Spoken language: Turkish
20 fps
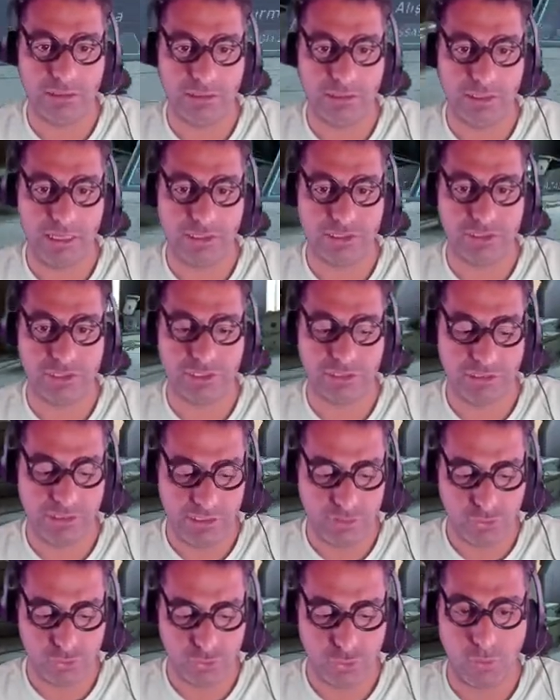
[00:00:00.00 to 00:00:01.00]

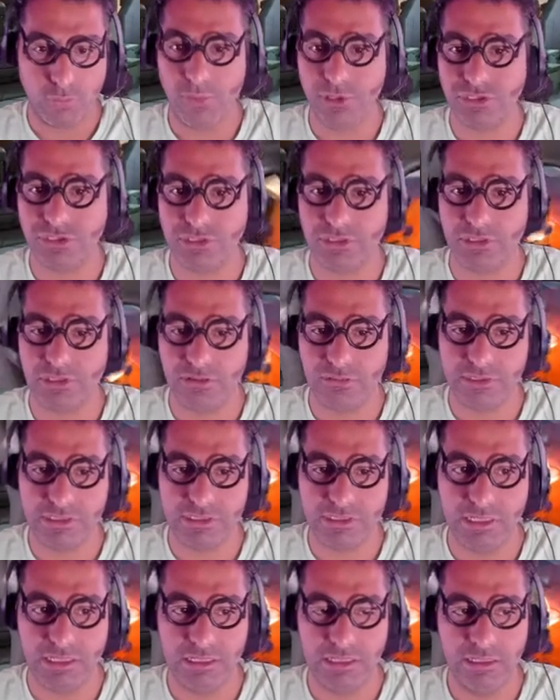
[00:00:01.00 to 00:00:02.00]
Gerçekten çok başarılı bir
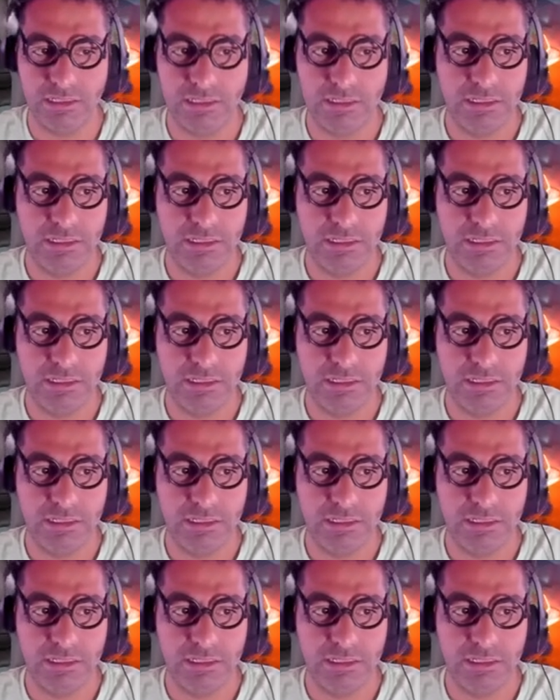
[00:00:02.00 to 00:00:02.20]
silah.